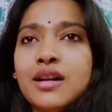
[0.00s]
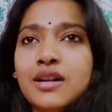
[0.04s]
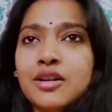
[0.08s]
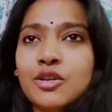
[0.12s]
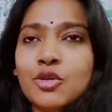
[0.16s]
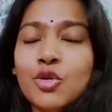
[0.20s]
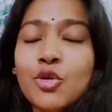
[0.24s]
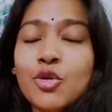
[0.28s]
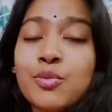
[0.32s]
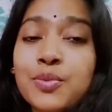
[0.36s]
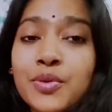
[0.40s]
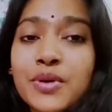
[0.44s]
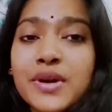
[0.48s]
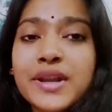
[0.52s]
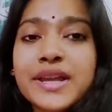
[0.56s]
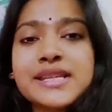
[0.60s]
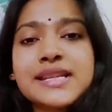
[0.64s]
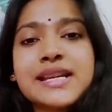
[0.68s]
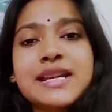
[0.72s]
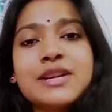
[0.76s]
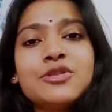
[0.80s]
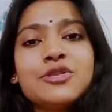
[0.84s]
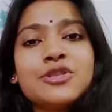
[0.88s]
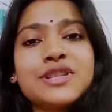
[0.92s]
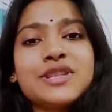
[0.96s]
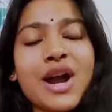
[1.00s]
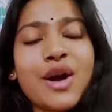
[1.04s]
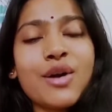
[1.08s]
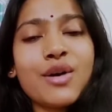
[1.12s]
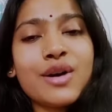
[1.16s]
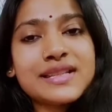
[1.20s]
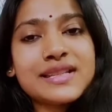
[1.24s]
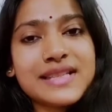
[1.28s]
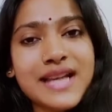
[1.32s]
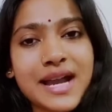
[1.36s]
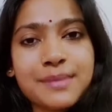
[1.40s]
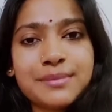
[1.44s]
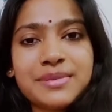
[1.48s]
ওপরে যেন যাওয়া
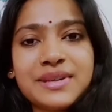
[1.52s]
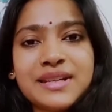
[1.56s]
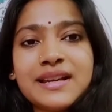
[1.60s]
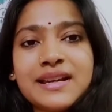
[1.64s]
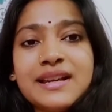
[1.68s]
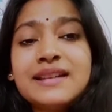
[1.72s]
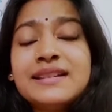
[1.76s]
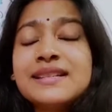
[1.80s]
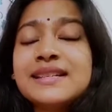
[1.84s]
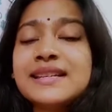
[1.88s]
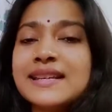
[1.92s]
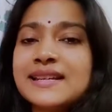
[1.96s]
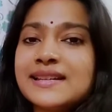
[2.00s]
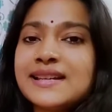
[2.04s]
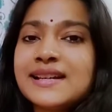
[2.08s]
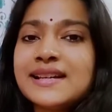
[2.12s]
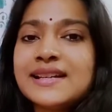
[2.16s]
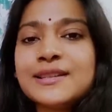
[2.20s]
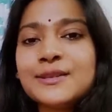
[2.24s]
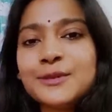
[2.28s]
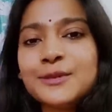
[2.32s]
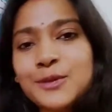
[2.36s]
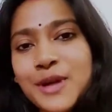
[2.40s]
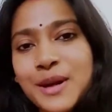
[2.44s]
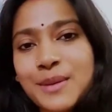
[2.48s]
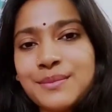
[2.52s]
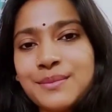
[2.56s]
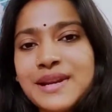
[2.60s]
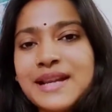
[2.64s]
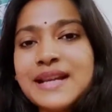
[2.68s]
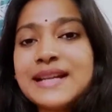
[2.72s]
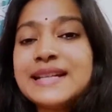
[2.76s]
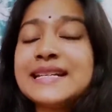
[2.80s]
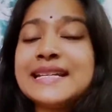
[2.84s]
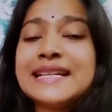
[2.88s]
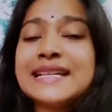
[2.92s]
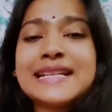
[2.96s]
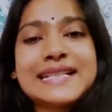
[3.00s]
যাবে না সেটা কিন্তু আমরা
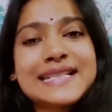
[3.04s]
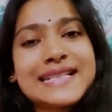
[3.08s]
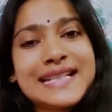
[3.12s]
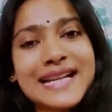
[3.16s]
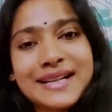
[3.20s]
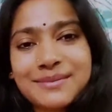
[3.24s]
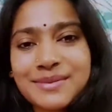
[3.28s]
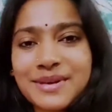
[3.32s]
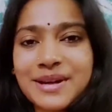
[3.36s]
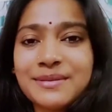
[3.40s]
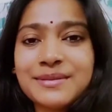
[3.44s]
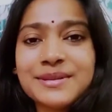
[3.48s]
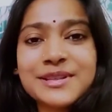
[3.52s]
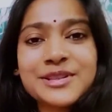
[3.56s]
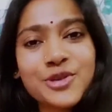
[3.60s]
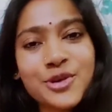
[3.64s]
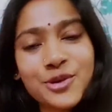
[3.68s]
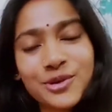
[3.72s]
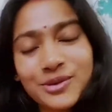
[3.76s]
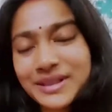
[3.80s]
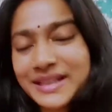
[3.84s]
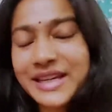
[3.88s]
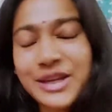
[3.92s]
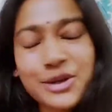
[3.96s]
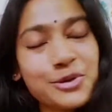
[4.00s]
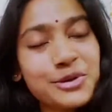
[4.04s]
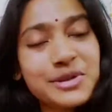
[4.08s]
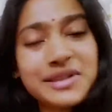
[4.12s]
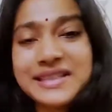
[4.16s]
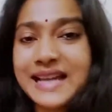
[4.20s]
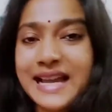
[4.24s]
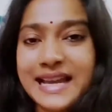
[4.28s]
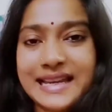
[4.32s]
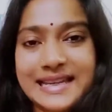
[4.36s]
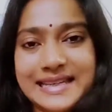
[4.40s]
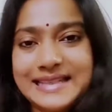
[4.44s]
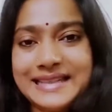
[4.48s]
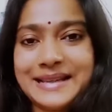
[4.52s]
ঠিকঠাকভাবে কেউই
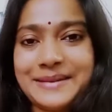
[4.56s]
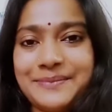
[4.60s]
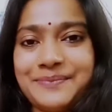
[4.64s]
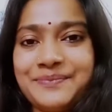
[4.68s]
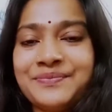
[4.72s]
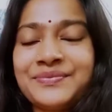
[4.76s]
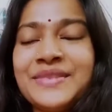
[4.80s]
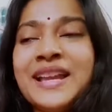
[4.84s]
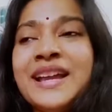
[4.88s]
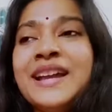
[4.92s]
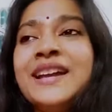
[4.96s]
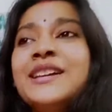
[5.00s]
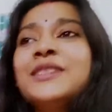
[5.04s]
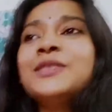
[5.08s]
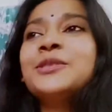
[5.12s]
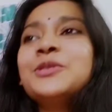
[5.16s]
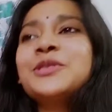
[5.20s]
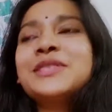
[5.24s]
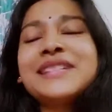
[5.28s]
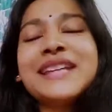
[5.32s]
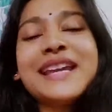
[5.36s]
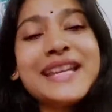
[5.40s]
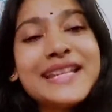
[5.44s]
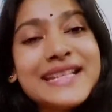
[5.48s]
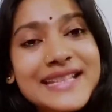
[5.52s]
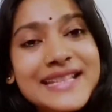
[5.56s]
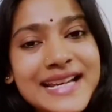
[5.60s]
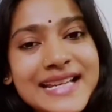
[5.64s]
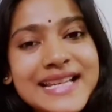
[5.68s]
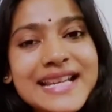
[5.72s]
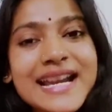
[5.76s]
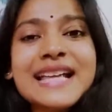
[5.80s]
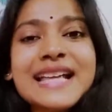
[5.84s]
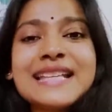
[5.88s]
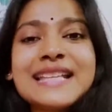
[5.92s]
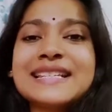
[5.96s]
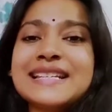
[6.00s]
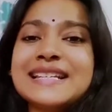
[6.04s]
জানি না তো সেইটাই
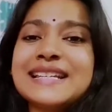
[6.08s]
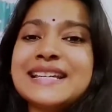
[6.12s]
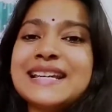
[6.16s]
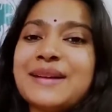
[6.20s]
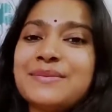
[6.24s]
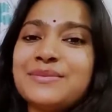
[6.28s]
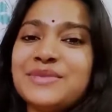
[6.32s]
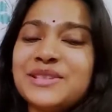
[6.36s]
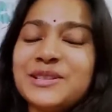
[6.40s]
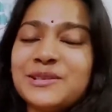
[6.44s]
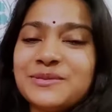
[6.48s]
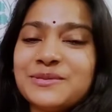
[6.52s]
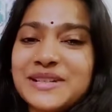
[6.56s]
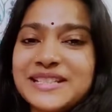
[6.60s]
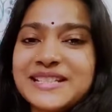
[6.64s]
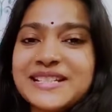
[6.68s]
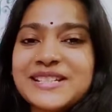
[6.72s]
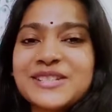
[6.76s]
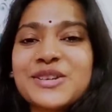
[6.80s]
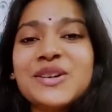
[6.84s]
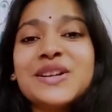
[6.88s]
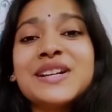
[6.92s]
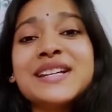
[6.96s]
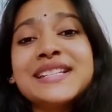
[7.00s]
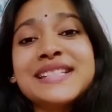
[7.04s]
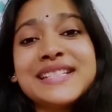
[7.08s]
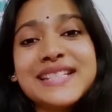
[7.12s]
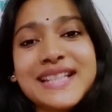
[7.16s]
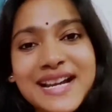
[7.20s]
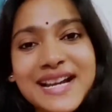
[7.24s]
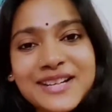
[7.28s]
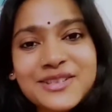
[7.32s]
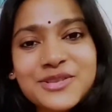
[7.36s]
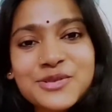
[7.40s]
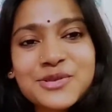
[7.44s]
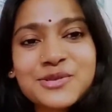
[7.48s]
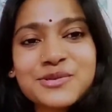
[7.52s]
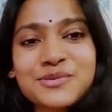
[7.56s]
আজকে আমি তোমাদের সঙ্গে
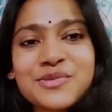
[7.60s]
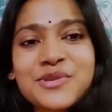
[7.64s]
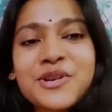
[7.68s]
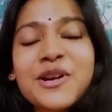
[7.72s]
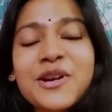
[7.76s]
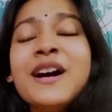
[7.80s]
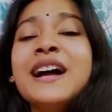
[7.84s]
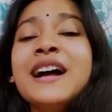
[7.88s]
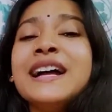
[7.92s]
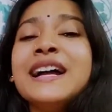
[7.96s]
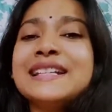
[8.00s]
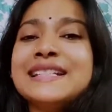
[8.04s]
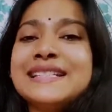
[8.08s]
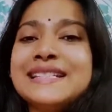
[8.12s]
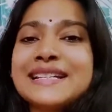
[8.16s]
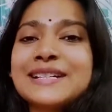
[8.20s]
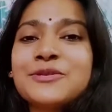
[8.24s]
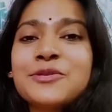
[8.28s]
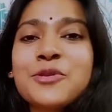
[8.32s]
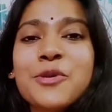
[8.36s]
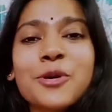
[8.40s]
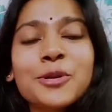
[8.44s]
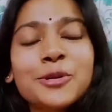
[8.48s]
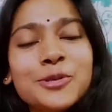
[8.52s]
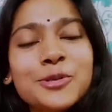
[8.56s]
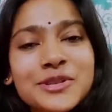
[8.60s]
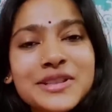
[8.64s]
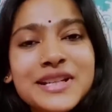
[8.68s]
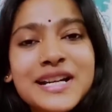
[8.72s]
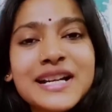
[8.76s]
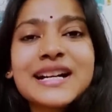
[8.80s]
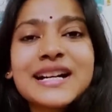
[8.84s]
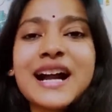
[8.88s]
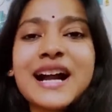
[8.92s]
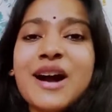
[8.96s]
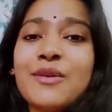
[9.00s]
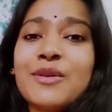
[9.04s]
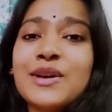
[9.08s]
শেয়ার করব যে কতটা
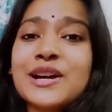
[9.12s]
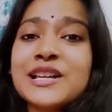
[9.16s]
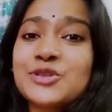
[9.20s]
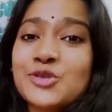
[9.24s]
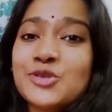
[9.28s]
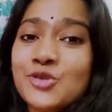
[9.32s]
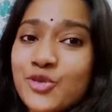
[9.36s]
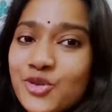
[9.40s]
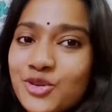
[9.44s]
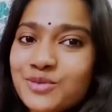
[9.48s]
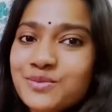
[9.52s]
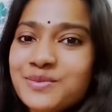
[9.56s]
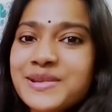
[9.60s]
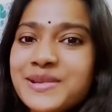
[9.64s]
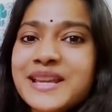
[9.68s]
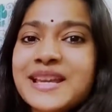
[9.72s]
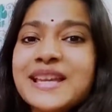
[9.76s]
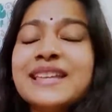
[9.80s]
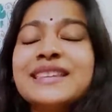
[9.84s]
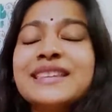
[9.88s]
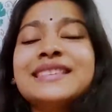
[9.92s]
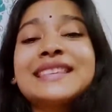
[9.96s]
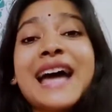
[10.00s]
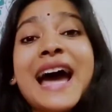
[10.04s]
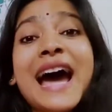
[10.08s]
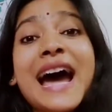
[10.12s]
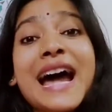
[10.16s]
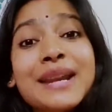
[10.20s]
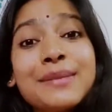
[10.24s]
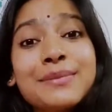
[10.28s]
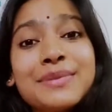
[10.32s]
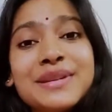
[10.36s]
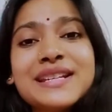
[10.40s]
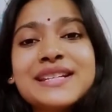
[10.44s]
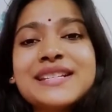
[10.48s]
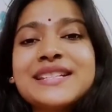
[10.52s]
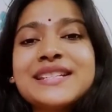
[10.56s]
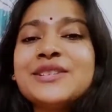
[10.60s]
খাওয়া চলবে তার
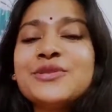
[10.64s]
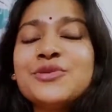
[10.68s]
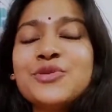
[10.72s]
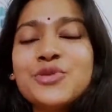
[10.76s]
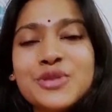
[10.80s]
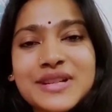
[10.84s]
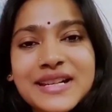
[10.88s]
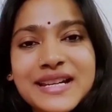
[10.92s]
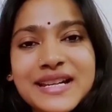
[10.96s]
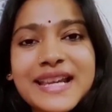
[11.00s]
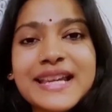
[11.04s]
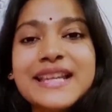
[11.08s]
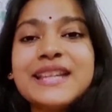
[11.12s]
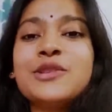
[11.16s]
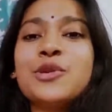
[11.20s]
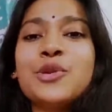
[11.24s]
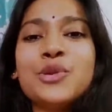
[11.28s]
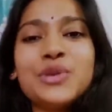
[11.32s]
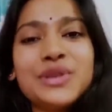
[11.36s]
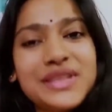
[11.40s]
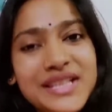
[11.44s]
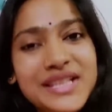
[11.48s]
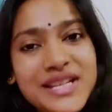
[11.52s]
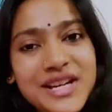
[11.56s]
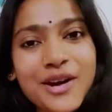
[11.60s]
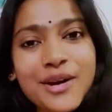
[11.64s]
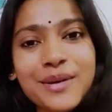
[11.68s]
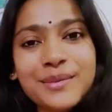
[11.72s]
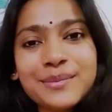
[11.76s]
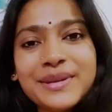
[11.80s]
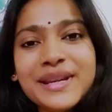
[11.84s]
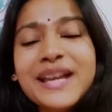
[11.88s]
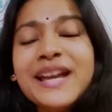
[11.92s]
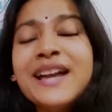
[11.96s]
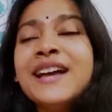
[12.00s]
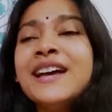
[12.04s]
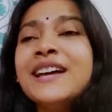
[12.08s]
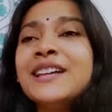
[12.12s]
বেশি উঠলেই ক্ষতি
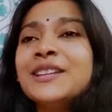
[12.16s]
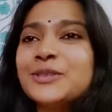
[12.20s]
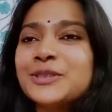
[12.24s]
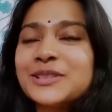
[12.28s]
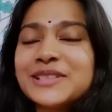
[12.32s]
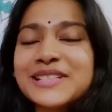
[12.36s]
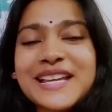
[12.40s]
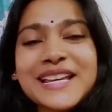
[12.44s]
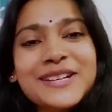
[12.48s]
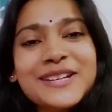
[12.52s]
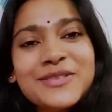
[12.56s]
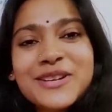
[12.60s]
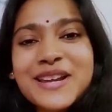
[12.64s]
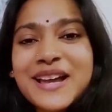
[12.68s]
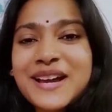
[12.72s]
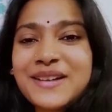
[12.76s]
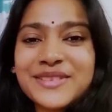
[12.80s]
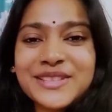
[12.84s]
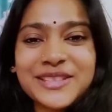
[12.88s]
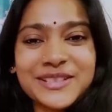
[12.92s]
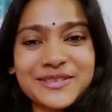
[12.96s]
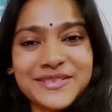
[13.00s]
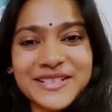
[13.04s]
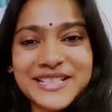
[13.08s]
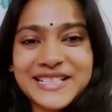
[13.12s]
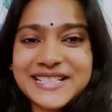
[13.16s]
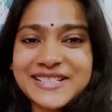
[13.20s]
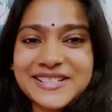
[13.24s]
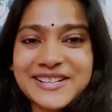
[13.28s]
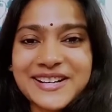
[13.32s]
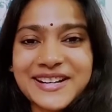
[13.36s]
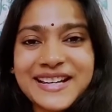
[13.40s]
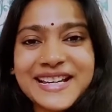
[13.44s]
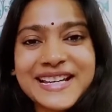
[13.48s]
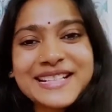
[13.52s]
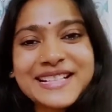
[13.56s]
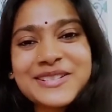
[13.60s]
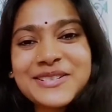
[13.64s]
হবে তো সেইগুলো আমি তোমাদের
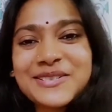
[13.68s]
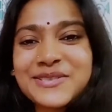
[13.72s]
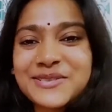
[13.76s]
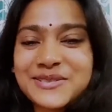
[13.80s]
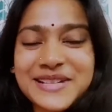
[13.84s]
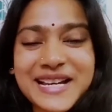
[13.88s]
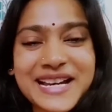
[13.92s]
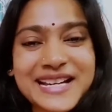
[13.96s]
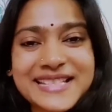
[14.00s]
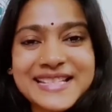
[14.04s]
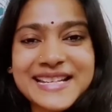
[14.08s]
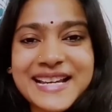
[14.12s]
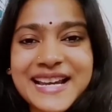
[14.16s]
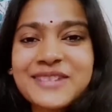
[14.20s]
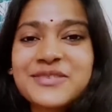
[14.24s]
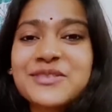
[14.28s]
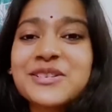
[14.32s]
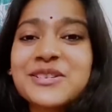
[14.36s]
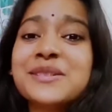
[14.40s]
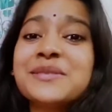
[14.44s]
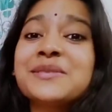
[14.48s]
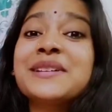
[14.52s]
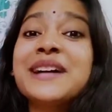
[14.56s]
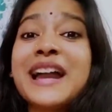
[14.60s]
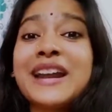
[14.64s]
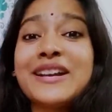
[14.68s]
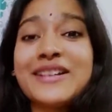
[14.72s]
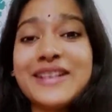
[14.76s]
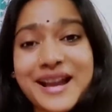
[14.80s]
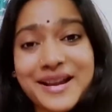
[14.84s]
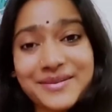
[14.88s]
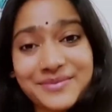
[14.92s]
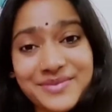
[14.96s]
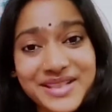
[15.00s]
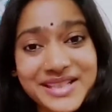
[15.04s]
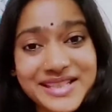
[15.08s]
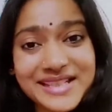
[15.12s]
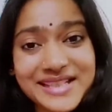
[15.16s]
সঙ্গে একটু টুকটাক শেয়ার করে নেবো কারণ
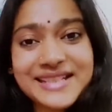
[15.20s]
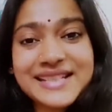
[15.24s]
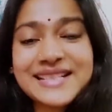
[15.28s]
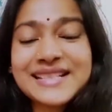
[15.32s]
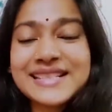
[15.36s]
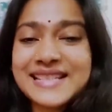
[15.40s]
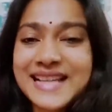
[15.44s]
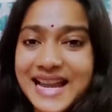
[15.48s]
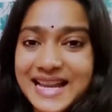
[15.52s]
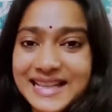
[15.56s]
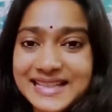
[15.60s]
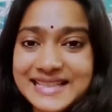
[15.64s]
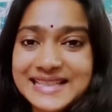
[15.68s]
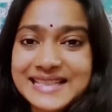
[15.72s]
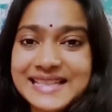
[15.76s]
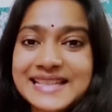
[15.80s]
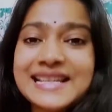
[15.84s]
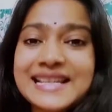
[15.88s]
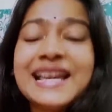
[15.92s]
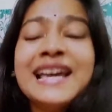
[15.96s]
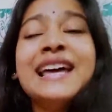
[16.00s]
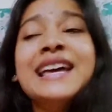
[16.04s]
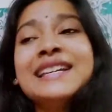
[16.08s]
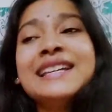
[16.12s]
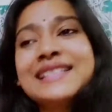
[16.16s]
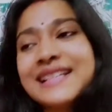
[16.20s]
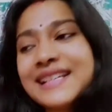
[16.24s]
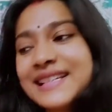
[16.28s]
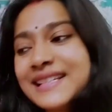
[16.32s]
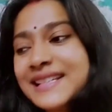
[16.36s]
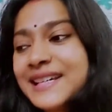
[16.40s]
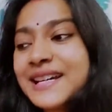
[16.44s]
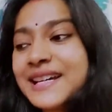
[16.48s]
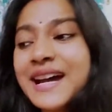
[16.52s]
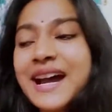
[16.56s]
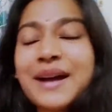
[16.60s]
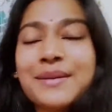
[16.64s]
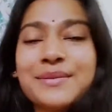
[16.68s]
আমি যেটা জানছি
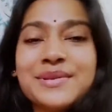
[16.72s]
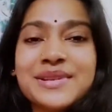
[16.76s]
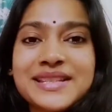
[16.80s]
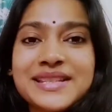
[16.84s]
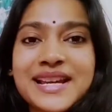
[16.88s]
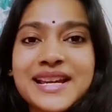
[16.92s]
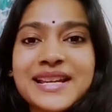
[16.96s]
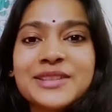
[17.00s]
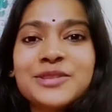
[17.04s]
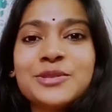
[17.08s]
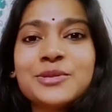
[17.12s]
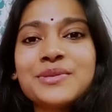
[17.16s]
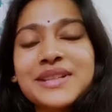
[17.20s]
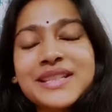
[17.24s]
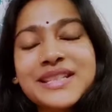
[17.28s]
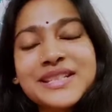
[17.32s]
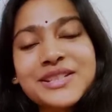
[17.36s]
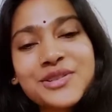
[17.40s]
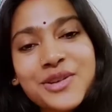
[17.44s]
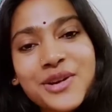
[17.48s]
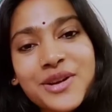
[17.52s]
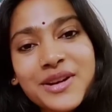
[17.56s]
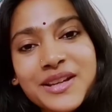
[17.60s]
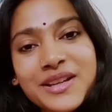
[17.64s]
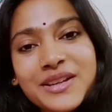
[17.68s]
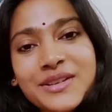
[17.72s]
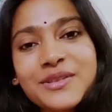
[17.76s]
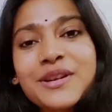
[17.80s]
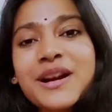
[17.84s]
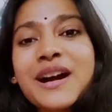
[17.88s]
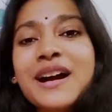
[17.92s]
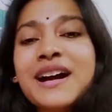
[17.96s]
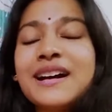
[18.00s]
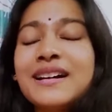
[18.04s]
সেইটা আমি চাই তোমাদের সঙ্গেও